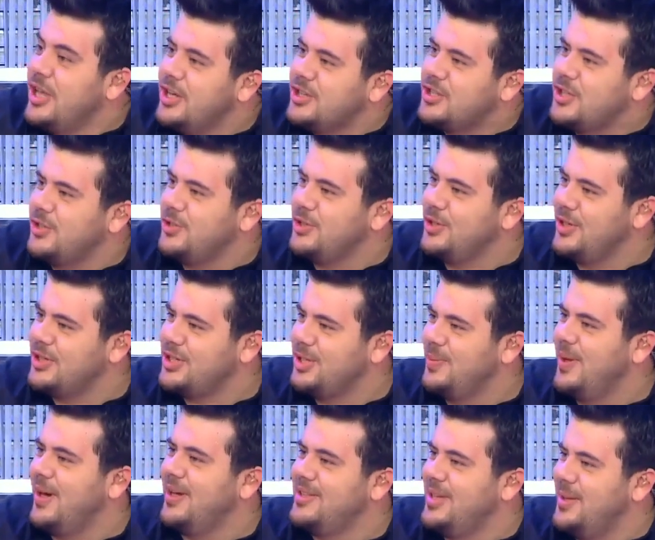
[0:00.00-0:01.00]
yaşanıyor
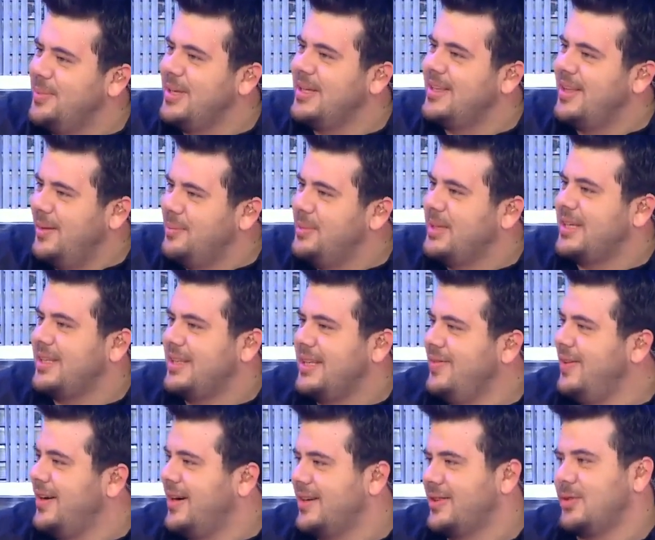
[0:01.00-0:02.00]
acaba diye bir giden bir kitle
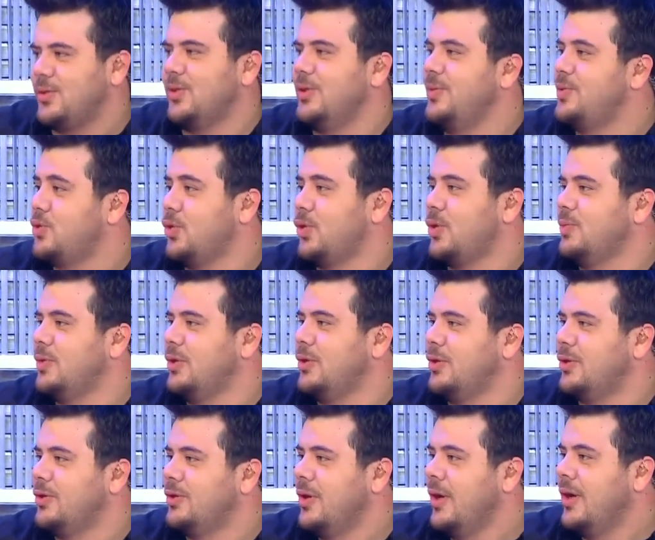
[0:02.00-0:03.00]
var. Artık orada bir
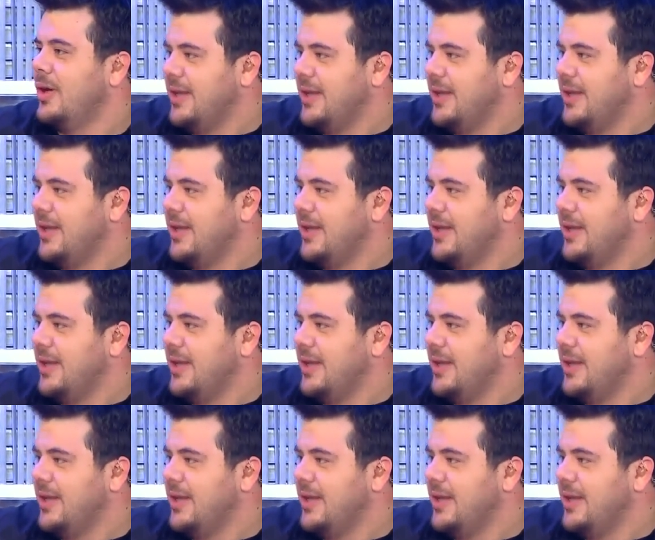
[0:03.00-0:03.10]
sorumluluğun.